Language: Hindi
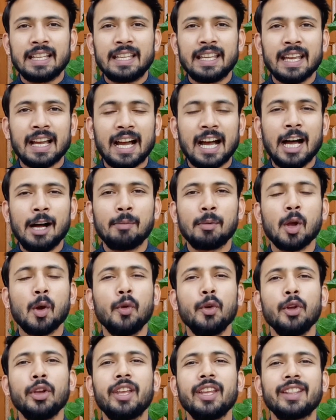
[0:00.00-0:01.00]
कि आपका
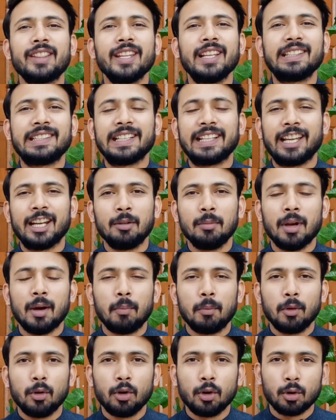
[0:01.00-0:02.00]
वीडियो कितने सेकंड में
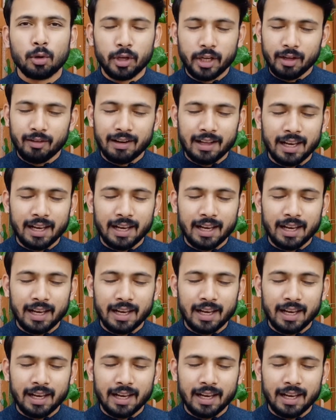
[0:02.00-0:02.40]
अपलोड होने